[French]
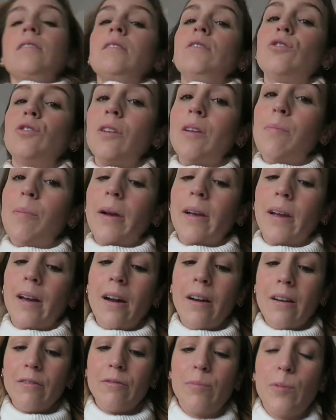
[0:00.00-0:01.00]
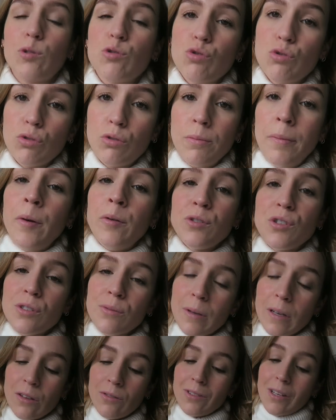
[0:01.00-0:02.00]
Ce n'est pas grave. Bonjour tout le monde,
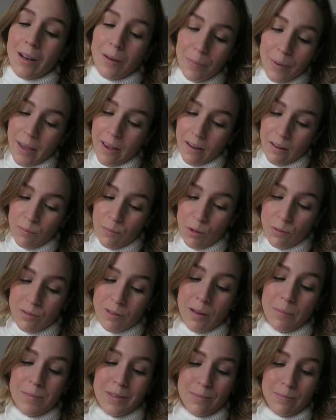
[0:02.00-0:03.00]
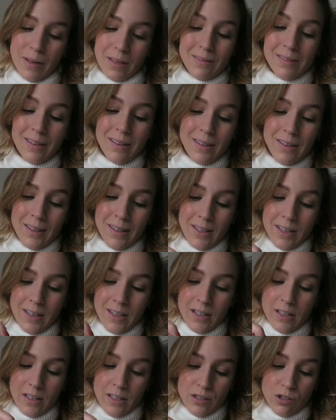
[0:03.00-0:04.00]
j'espère que vous allez bien. Bon samedi matin.
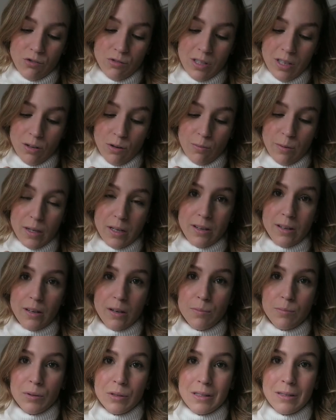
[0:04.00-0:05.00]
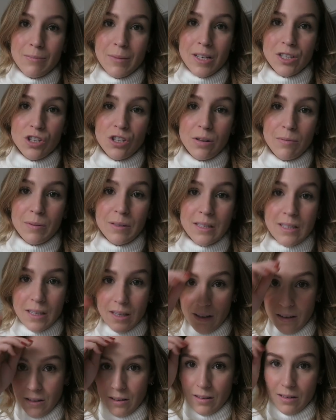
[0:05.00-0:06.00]
Euh, je vous accompagne avec un petit matcha parce
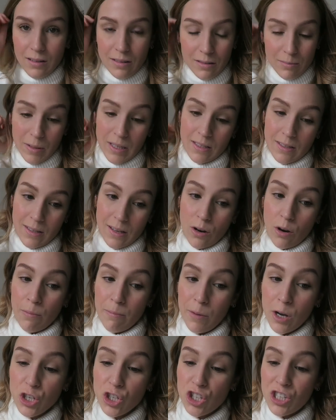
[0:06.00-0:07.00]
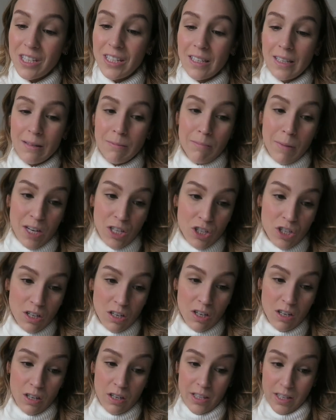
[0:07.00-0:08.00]
que ben, c'est un much needed
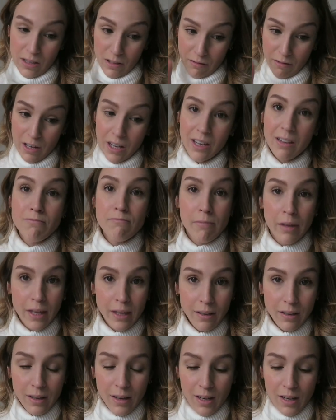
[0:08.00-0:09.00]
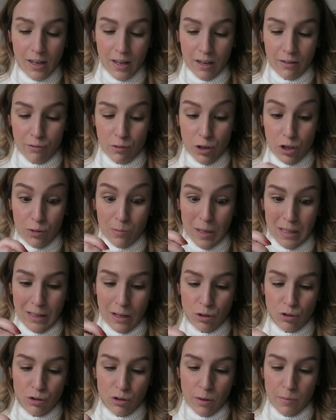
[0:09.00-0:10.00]
matcha. Il est 9h30. Il faut que je parte
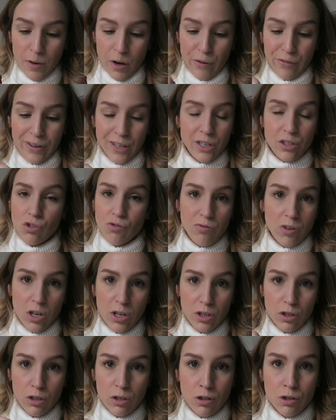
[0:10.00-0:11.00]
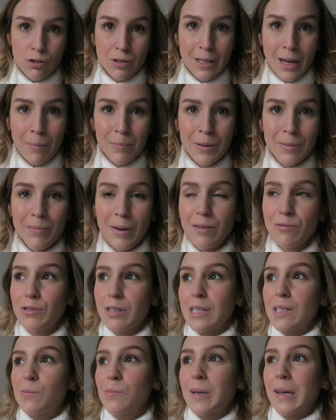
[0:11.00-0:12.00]
dans une demi-heure. Fait que je vlog euh, juste rapidement vous
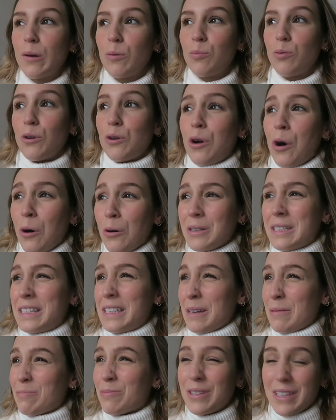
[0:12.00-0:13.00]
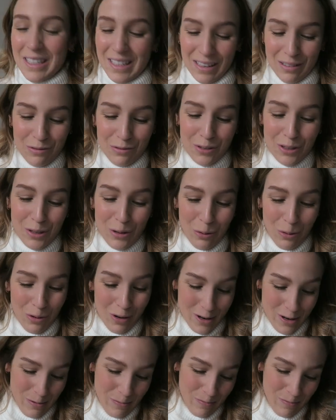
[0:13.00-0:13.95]
expliquer un peu le concept de cette vidéo-là.